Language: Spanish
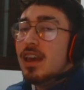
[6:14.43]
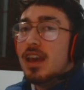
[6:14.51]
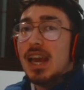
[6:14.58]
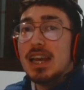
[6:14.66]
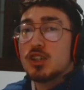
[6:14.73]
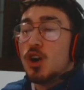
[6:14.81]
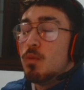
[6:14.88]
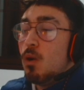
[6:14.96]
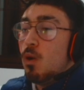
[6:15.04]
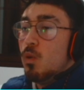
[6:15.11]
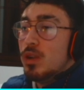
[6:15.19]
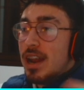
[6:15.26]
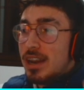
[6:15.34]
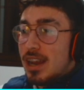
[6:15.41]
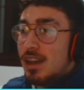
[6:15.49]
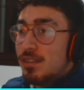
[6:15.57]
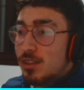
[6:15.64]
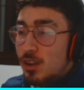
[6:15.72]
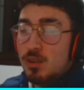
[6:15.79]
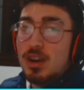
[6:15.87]
Es como una
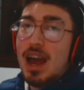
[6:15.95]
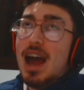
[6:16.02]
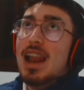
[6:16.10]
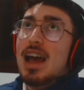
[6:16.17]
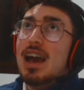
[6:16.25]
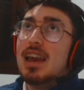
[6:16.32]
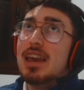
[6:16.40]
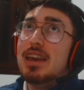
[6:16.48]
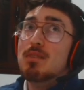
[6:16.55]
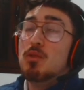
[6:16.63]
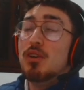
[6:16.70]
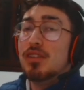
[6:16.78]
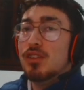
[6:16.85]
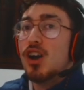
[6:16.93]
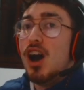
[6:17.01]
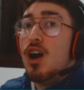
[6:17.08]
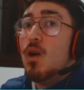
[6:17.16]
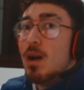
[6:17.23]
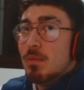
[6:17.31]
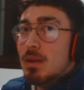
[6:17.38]
reacción a la que me hubiese
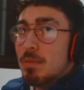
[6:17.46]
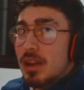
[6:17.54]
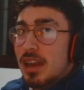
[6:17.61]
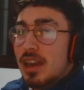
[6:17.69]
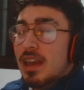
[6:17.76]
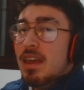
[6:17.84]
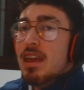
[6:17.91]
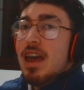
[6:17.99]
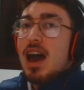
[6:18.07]
tocado a mí Pelé.